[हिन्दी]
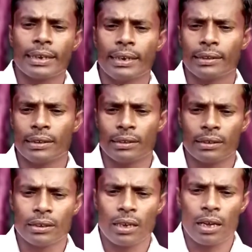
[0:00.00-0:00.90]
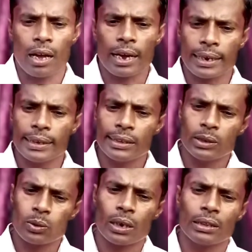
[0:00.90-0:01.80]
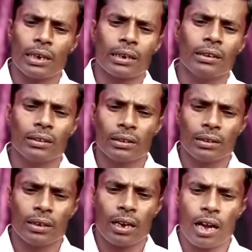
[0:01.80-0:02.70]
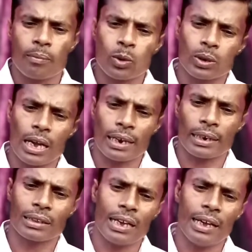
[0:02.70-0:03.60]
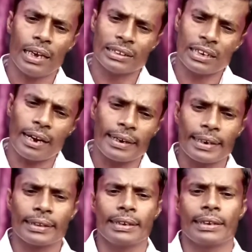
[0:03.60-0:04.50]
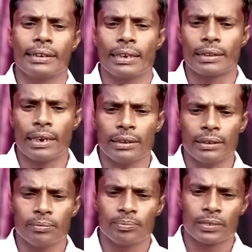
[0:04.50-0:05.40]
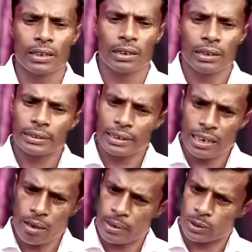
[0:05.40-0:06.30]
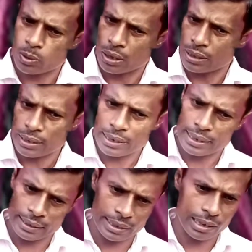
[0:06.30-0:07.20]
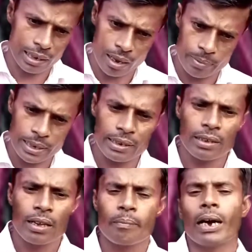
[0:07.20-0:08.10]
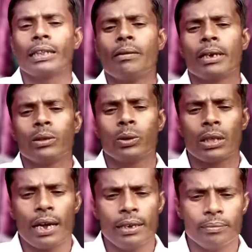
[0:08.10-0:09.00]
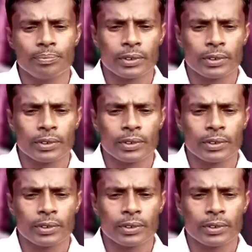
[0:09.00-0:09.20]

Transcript: की खेती अगेती चुकंदर हमको क्या करता है अच्छा रेट दे के जाता है इसलिए हमें चुकंदर की खेती करना भी फ़ायदेमंद होता है